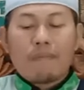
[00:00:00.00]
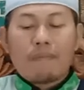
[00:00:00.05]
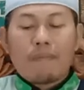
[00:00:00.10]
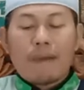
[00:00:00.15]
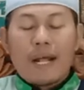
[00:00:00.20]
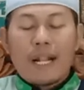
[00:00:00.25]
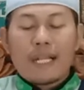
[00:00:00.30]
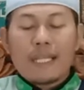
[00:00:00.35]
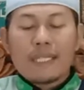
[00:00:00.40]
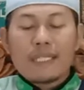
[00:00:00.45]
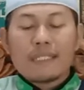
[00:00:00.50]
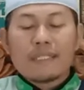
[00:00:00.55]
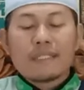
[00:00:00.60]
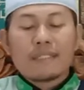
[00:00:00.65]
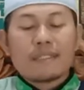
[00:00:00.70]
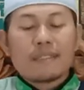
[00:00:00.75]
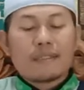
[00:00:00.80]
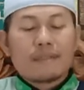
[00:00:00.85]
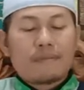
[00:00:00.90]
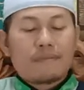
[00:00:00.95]
Malik
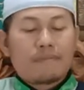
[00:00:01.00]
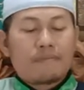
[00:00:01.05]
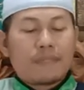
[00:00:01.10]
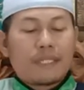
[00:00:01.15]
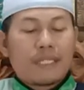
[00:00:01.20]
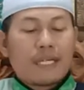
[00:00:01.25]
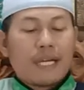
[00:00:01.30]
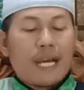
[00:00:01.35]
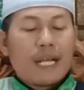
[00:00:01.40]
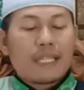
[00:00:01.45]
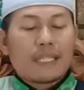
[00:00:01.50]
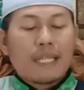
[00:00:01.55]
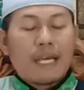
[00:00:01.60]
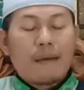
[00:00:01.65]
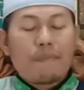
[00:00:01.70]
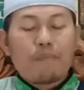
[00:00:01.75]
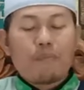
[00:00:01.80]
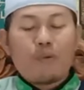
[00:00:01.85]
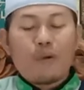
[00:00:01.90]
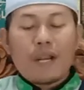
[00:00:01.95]

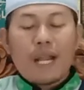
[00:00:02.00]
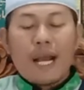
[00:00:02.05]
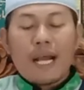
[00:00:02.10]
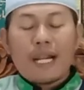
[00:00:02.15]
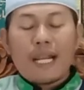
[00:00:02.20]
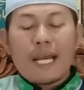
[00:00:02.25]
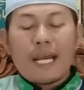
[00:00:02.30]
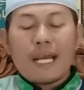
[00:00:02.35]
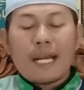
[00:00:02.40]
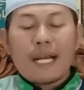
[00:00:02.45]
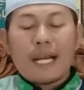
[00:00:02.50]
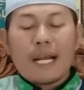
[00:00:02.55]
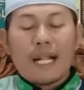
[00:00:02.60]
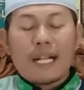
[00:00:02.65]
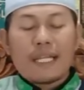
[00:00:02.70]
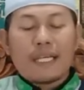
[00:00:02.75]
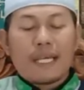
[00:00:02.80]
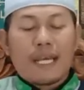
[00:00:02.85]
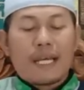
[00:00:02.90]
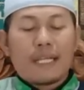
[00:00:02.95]
berkata, "Pulanglah
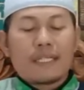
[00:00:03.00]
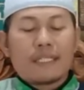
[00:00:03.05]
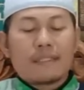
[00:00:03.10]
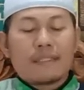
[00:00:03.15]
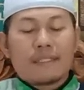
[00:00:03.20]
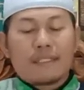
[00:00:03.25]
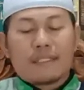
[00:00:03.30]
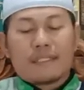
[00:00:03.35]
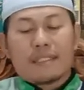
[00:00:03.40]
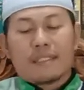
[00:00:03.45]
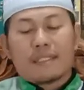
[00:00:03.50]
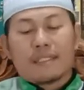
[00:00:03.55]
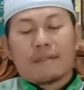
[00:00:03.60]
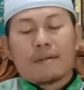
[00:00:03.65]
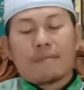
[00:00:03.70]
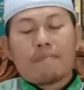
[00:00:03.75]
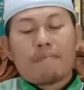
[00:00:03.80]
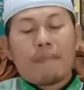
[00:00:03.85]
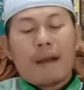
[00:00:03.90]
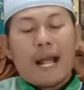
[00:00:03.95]
kalian."
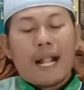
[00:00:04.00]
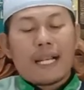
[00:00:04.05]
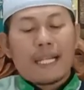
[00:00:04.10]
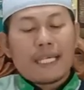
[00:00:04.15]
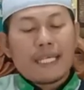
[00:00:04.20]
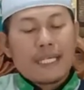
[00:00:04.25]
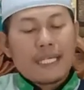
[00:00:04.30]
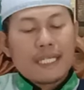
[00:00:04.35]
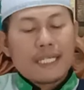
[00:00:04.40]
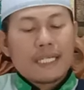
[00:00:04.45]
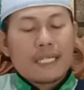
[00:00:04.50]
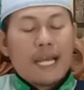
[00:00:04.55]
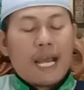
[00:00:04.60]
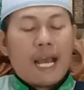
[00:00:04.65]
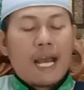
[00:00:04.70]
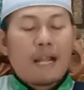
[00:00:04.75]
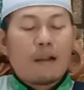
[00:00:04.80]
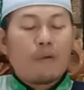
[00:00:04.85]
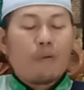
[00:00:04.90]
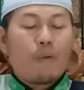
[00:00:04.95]
Malik
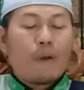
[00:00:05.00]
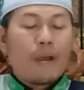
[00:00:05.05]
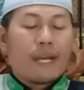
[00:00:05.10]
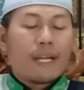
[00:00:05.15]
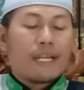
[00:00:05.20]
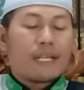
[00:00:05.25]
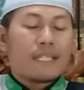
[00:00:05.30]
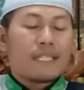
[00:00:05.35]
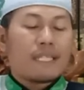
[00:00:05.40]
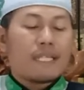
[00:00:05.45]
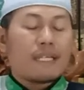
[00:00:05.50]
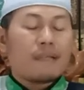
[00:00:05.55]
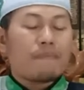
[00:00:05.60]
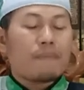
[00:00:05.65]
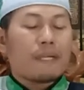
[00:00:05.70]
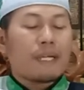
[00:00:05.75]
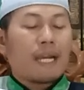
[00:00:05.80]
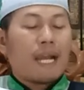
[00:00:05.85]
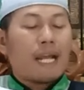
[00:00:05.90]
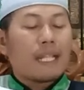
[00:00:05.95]

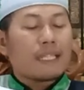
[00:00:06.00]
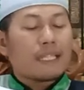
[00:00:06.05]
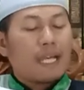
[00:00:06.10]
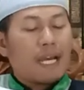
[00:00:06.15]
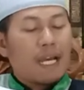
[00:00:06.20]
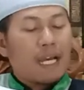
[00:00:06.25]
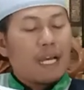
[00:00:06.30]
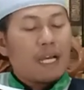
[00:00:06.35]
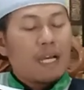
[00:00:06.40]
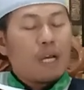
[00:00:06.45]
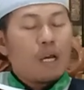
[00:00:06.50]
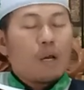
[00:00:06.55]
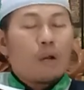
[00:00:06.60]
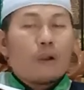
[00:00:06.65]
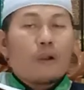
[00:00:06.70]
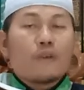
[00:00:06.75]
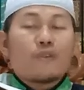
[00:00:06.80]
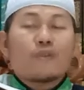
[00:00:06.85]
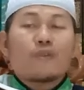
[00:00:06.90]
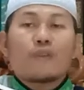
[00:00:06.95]
Al-Huwairisi berkata,
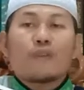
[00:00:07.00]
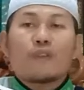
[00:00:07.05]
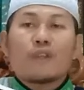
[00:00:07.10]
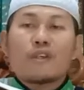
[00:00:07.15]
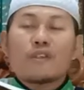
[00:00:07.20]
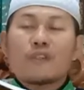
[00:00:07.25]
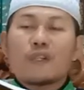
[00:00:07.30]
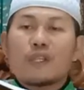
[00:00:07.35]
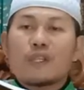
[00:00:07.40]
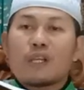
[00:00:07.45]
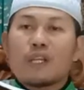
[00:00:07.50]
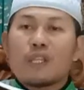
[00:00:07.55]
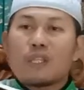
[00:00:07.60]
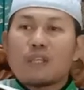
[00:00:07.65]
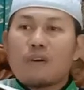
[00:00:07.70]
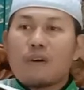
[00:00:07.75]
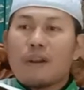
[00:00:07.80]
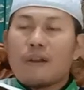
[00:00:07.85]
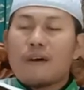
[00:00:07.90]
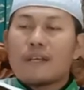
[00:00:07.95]
Rasulullah
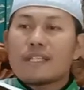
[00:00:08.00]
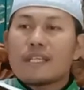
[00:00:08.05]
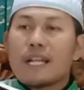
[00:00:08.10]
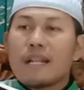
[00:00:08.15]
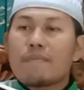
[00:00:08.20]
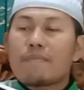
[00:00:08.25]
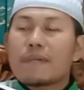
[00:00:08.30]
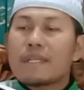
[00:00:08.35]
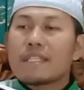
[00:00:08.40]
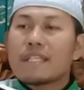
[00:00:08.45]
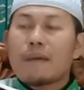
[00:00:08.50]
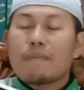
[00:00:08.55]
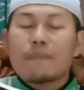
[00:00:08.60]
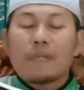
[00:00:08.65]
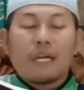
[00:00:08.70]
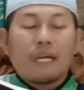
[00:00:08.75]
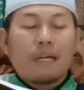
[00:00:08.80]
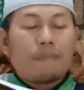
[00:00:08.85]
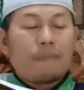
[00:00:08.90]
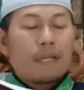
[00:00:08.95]
Shallallahu alaihi wasallam
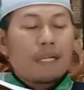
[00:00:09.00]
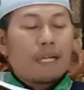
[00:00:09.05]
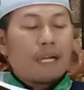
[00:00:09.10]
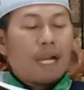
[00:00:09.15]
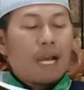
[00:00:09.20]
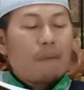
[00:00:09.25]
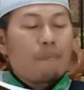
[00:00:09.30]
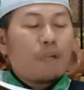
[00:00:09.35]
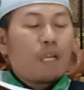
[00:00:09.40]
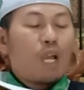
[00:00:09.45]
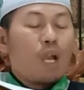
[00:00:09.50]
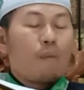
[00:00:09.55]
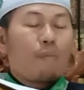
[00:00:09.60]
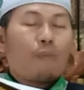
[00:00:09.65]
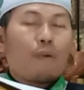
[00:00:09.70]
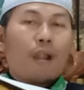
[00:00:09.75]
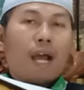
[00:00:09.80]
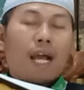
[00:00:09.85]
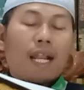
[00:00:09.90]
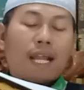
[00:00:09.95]
bersabda kepada kami,
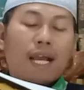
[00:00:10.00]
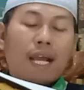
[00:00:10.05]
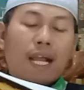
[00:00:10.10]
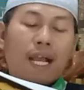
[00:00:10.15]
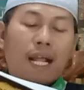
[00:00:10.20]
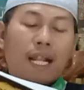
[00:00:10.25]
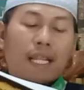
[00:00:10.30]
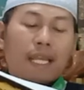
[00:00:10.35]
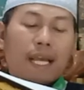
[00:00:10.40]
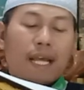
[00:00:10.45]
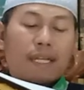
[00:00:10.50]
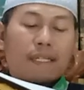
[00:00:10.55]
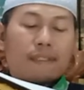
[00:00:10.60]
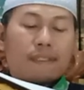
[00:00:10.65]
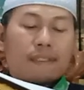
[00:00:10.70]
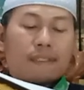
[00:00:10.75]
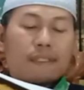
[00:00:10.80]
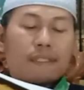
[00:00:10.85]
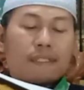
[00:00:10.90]
"Pulanglah kalian